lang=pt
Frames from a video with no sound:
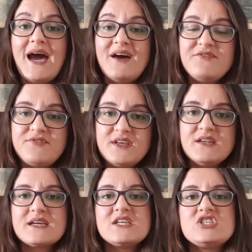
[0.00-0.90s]
a
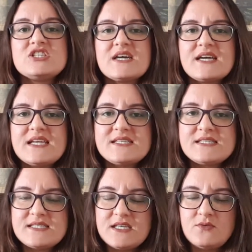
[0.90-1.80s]
vila que tinha
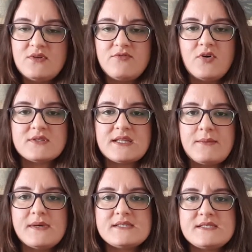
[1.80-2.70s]
crescido em volta
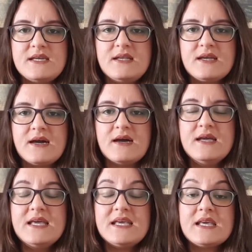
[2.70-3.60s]
da basílica
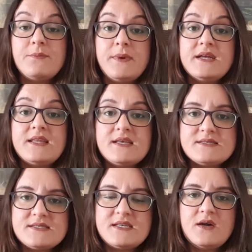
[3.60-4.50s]
e que
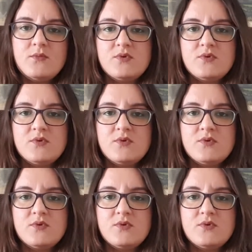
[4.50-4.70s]
pertencia ao